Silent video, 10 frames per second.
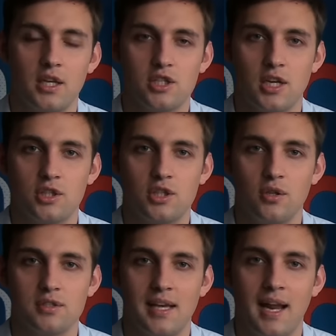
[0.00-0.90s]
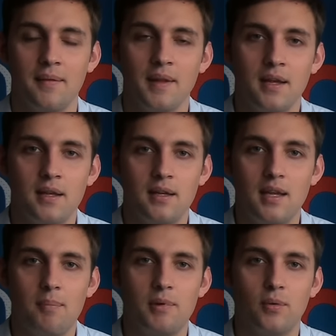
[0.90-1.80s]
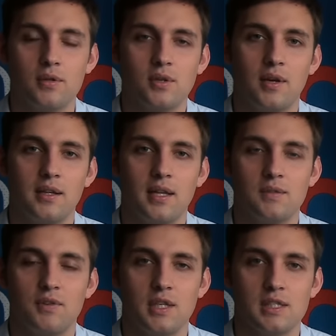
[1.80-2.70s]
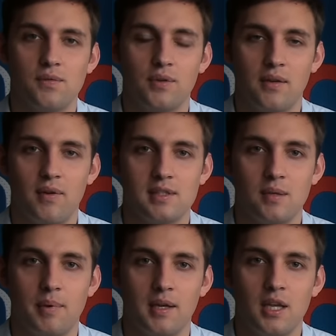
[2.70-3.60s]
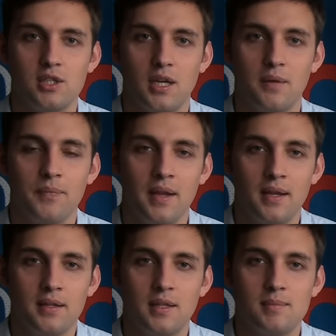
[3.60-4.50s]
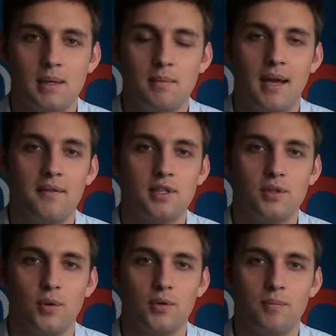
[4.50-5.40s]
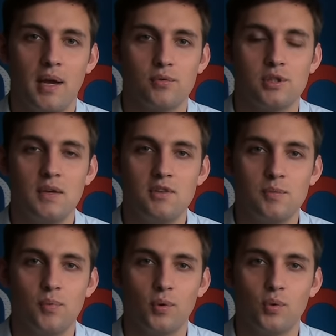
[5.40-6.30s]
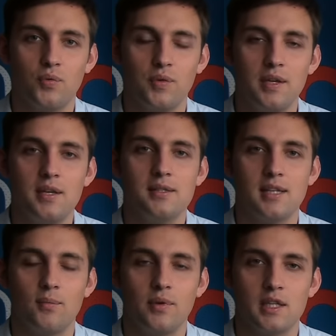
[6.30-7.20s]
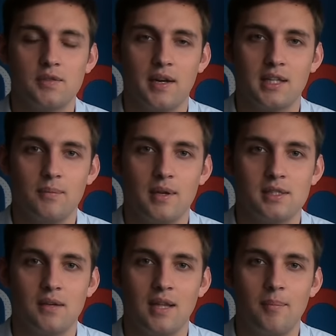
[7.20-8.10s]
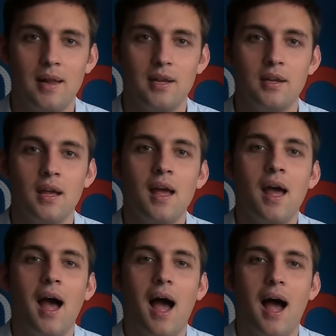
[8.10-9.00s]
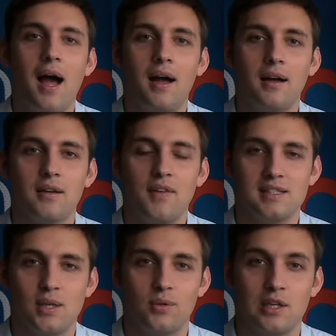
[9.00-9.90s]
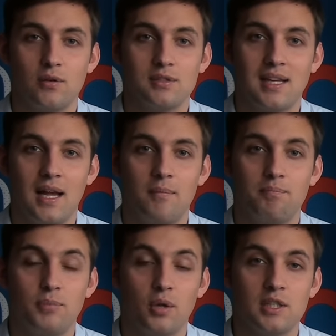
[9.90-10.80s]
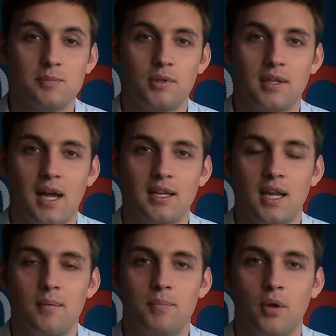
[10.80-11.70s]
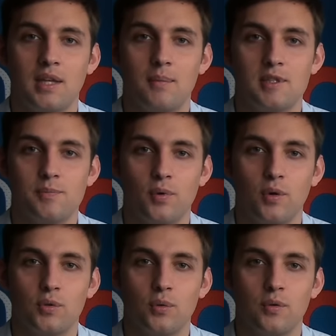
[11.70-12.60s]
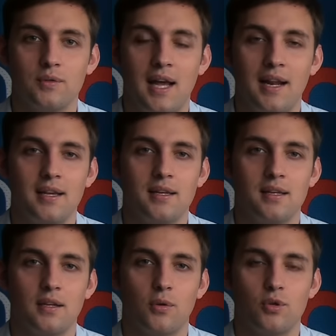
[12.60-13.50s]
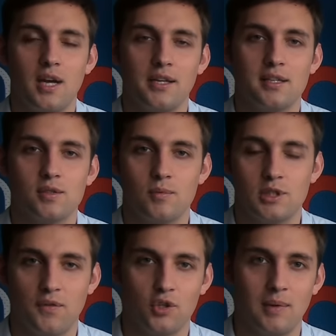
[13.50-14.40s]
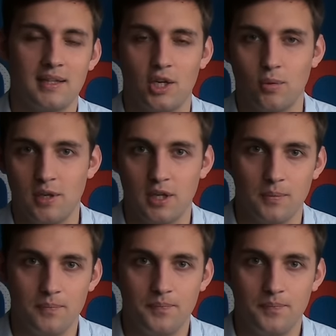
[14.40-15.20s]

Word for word: Hirsza 3 do 0 i aplikując kolejne zwycięstwo na własnym parkiecie. Tym samym FC Toruń ma już 9 punktów i zajmuje czwarte miejsce w tabeli, a Gwiazda Ruda Śląska piąte spotkanie, piąte bez punktu, dalej Rudzianie są czerwoną latarnią ligi.